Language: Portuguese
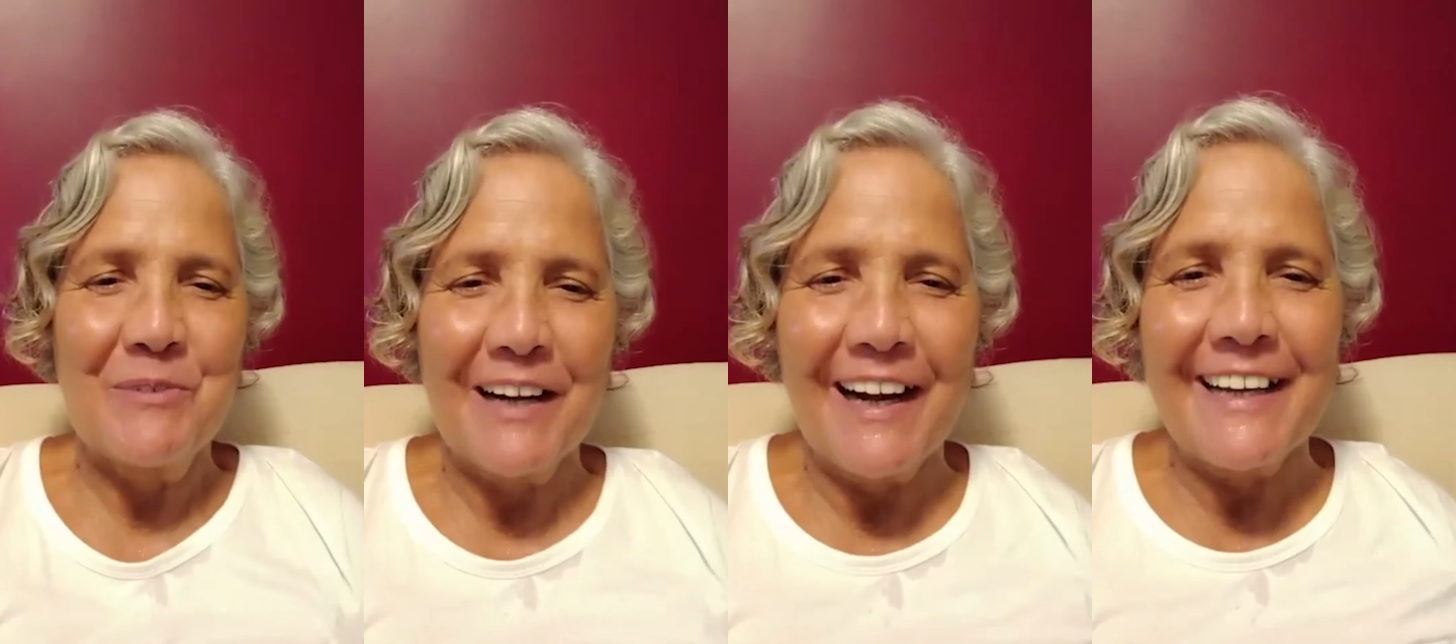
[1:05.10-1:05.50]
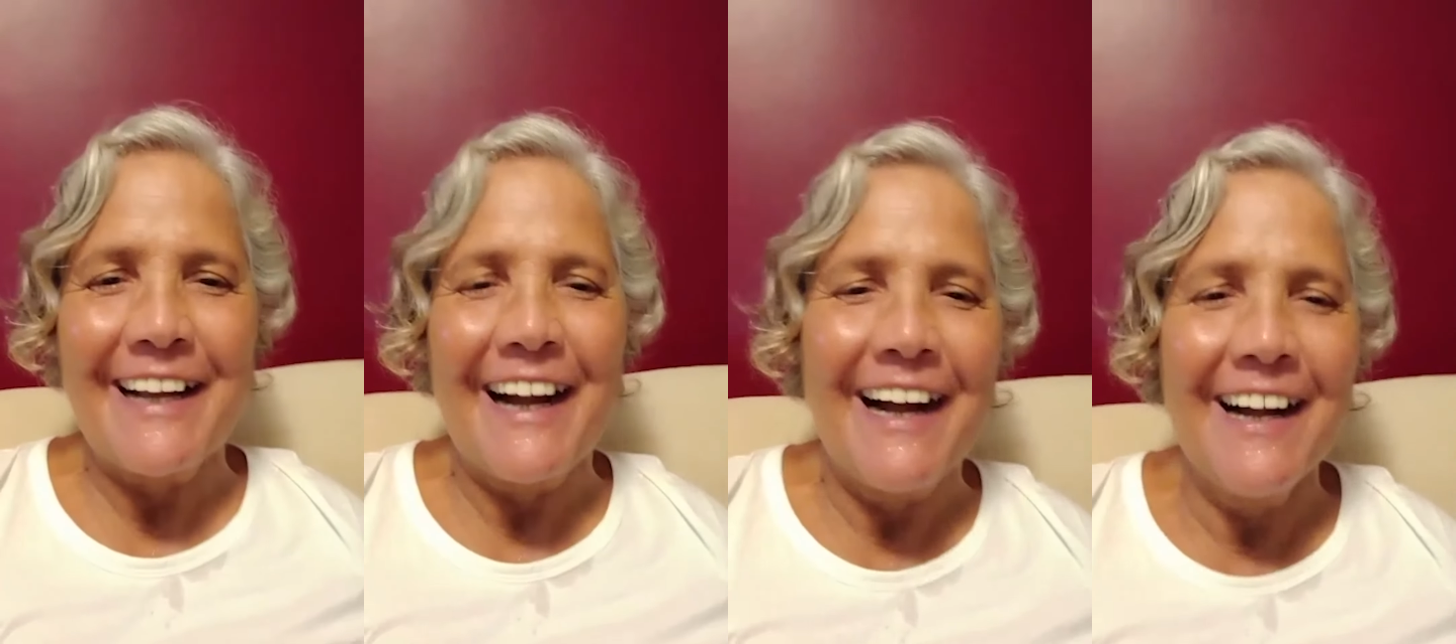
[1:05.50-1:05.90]
um
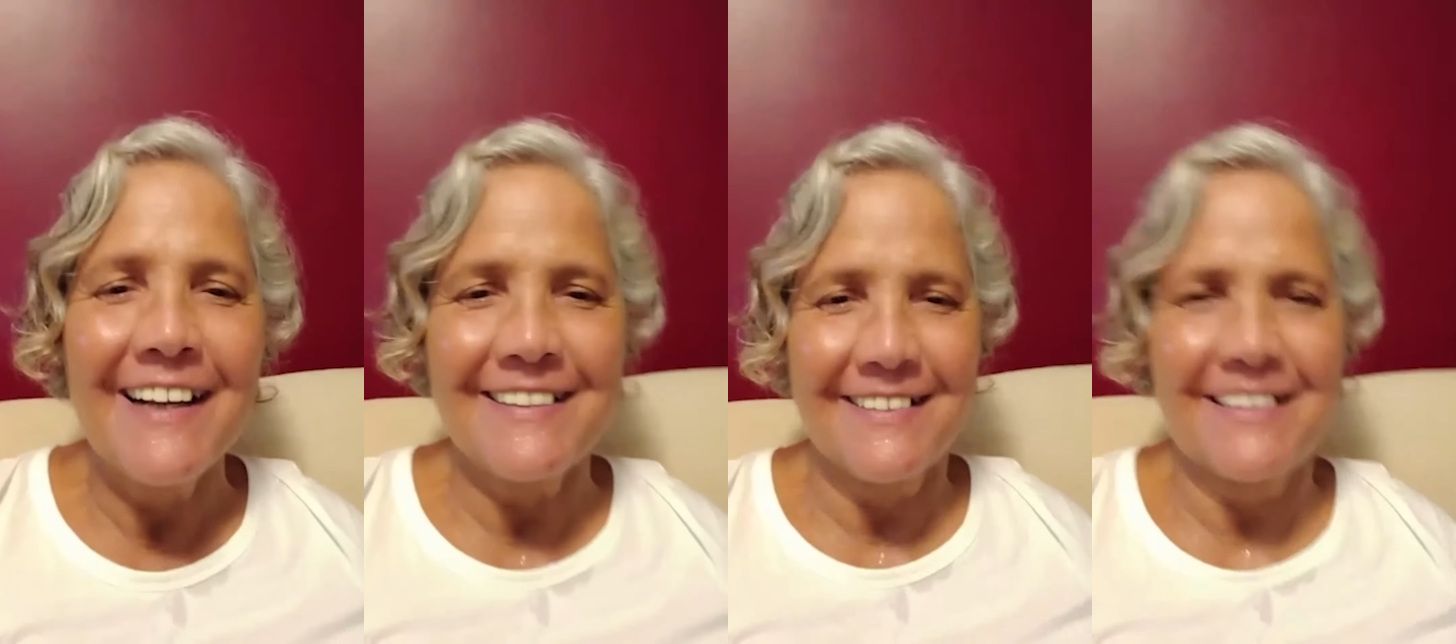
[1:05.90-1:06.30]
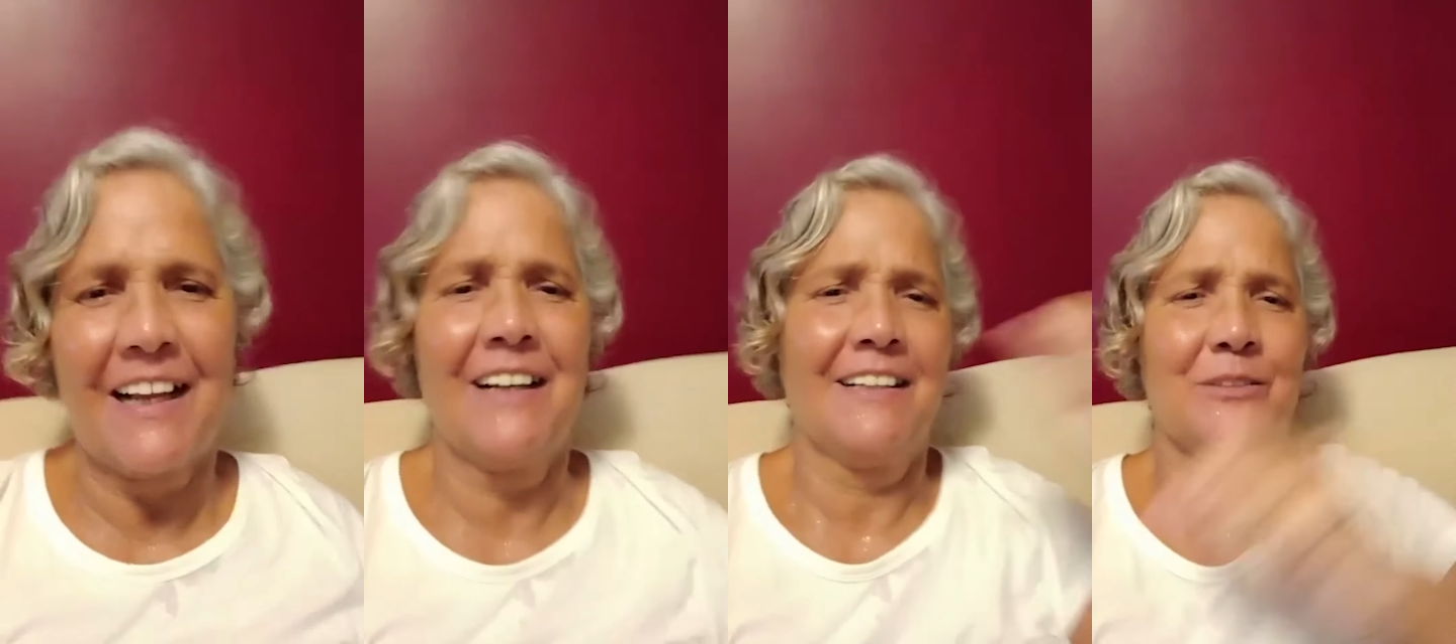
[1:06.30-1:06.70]
cara
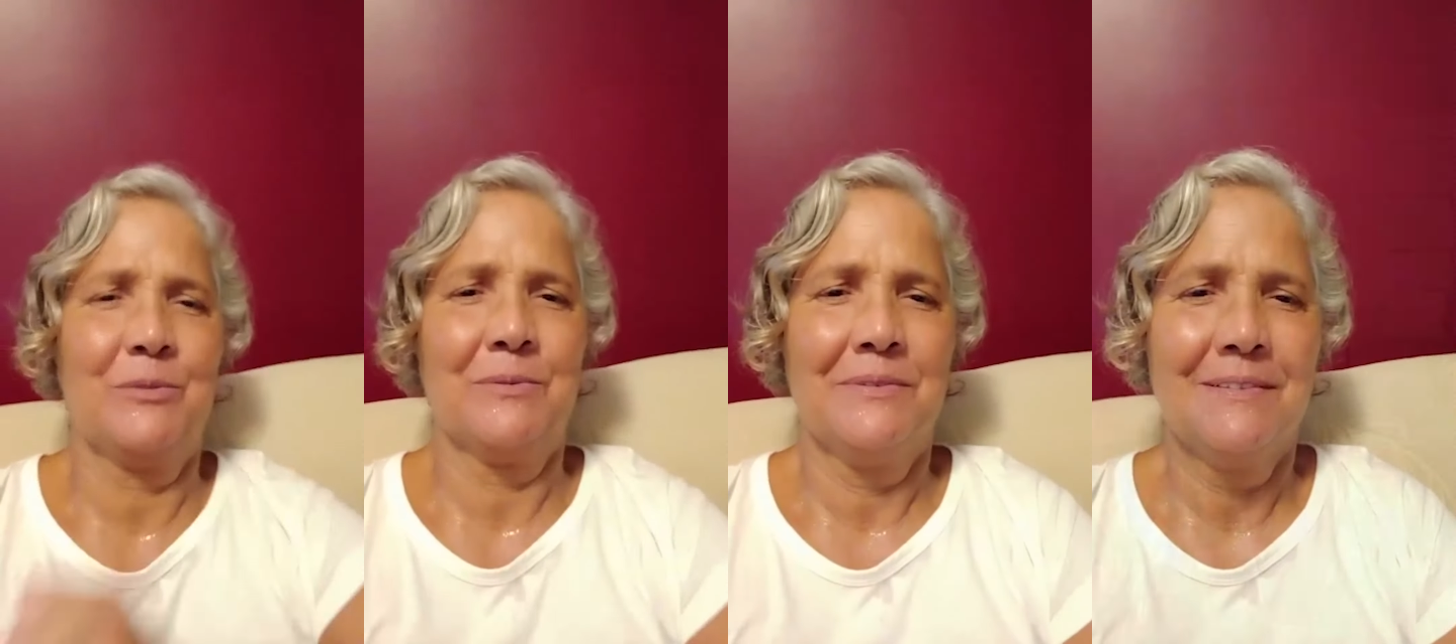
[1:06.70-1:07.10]
arretado.